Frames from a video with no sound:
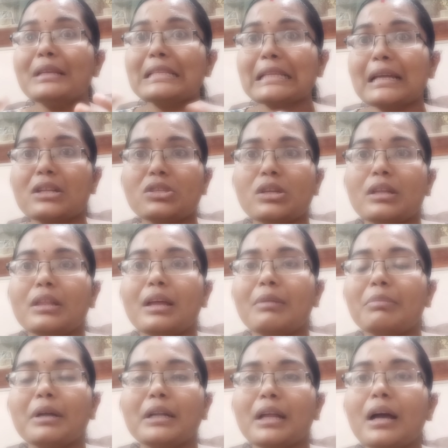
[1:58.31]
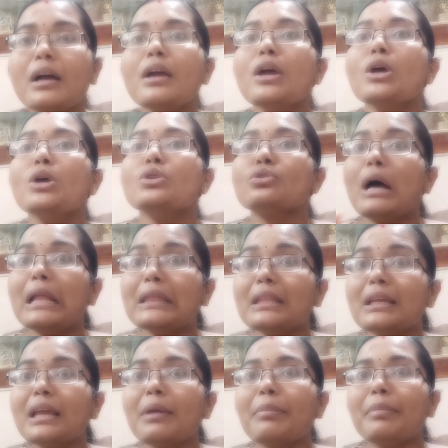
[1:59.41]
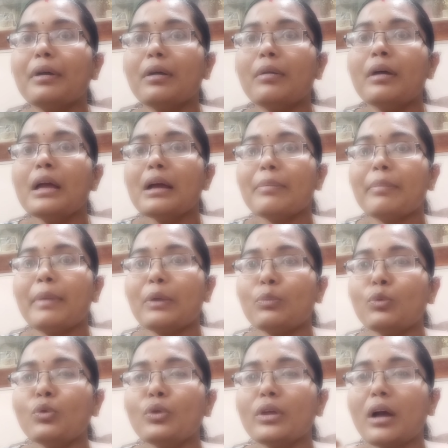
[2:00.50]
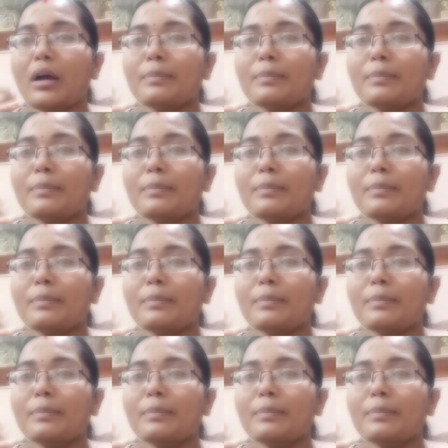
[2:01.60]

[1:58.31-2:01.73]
మిస్కరేజ్ అయిందనమాట సో అందుకే మనము